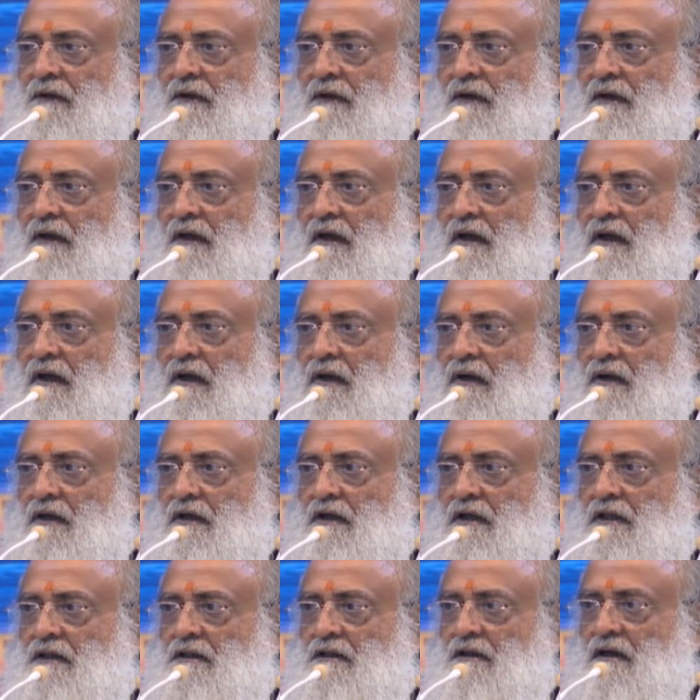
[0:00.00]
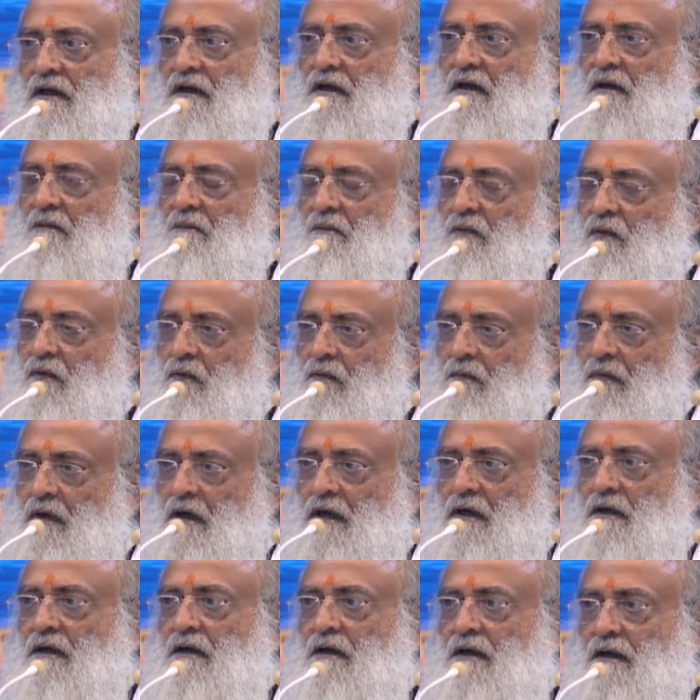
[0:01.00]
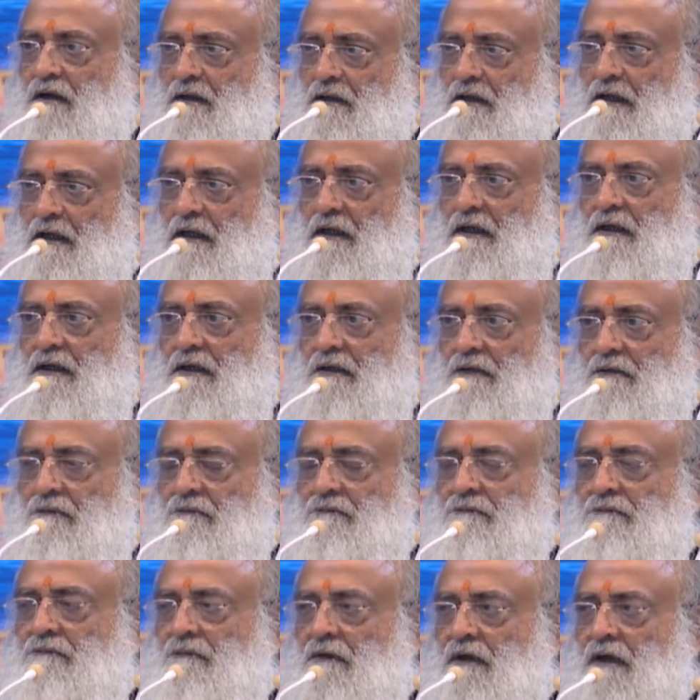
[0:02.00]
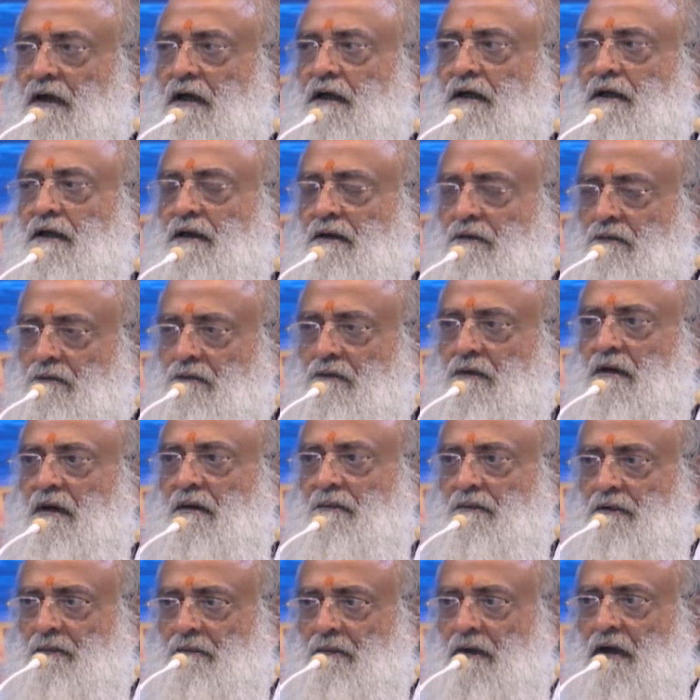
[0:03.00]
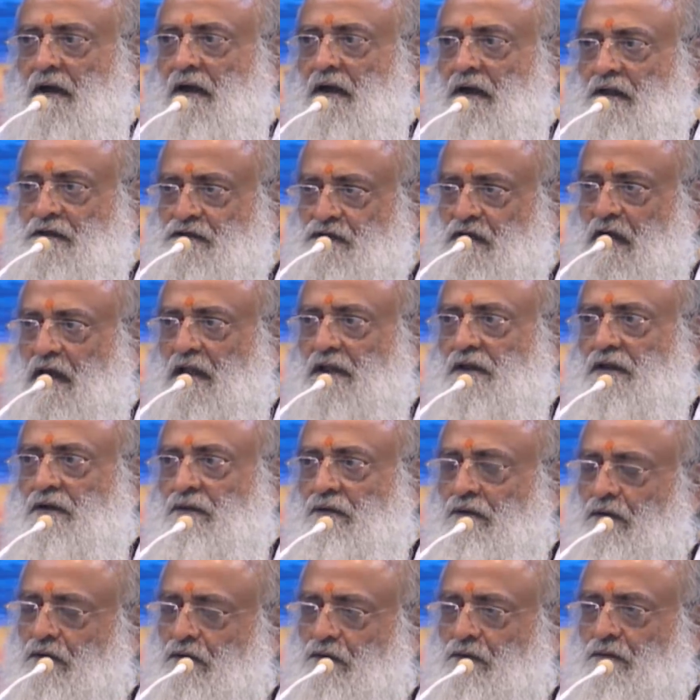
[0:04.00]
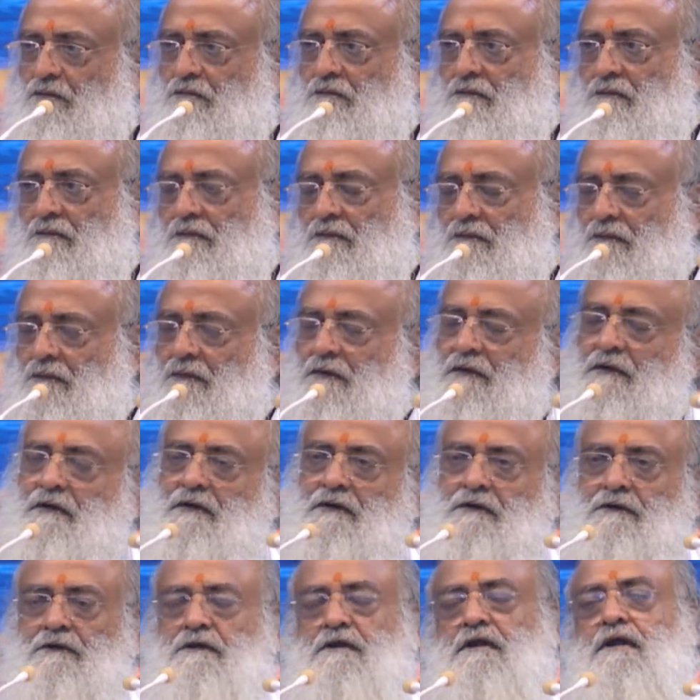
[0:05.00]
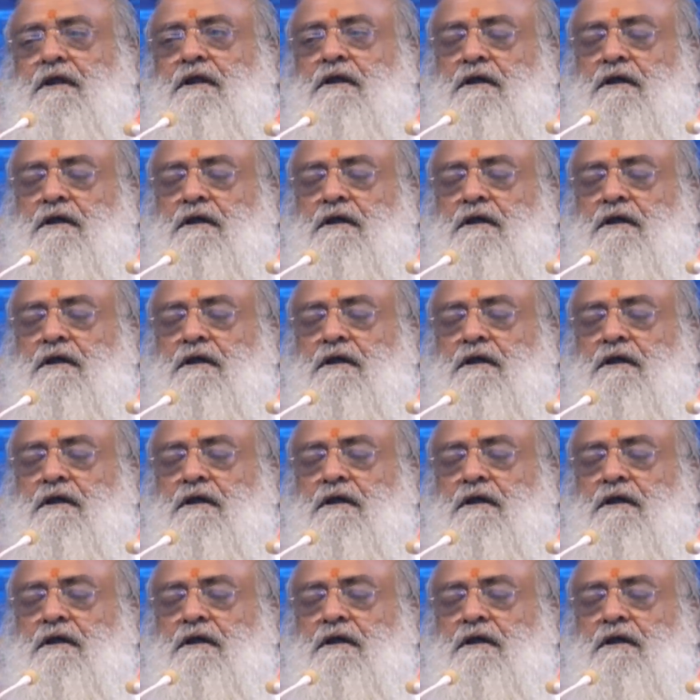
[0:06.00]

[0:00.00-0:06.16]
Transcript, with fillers: और इंद्र का मोह भंग कर देंगे आखिर उनका भी मंगल चाहते हो ना तुम ठीक है